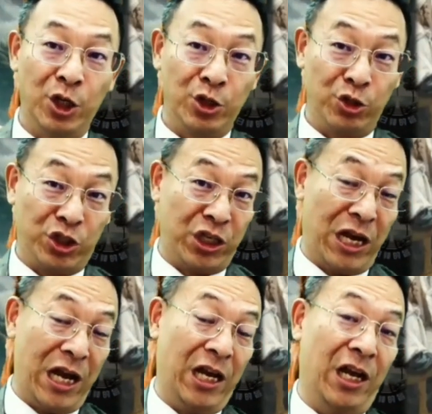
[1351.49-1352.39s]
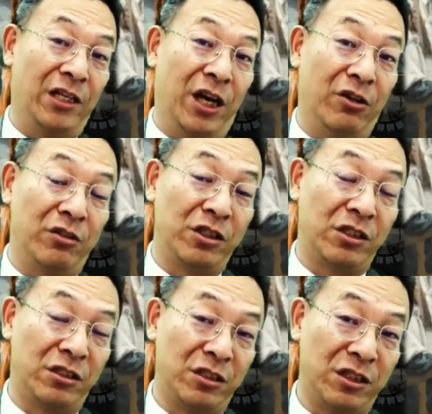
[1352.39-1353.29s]
就起来了，要
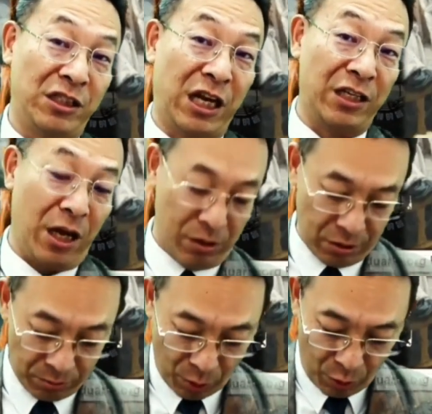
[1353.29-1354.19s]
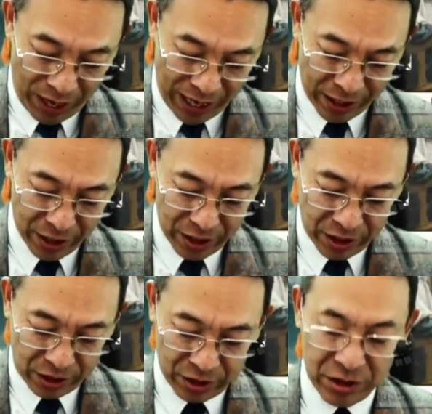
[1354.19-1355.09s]
想要谋害、
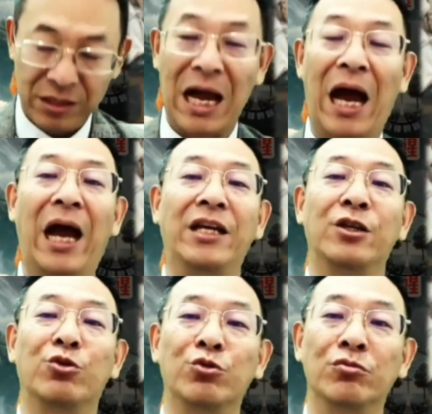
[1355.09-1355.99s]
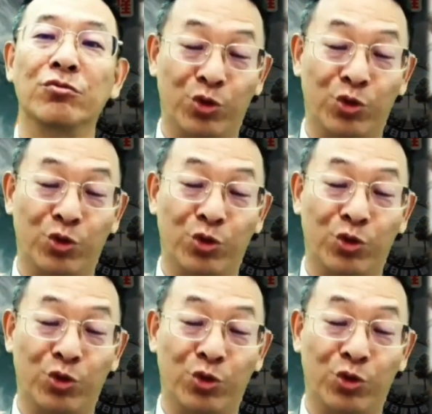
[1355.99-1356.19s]
杀害耶稣。